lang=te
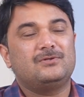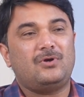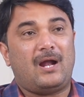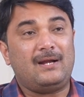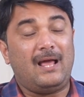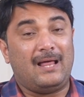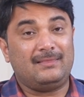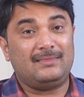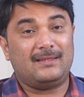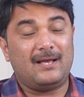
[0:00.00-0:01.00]
సో అంటే
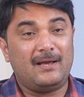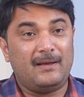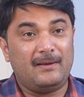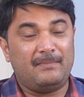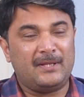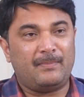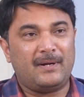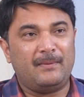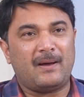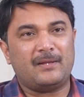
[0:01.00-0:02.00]
అంతగా ఇబ్బంది
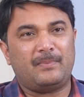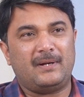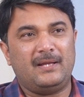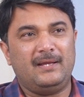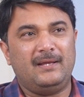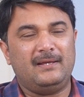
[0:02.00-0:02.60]
పడి బాధపడి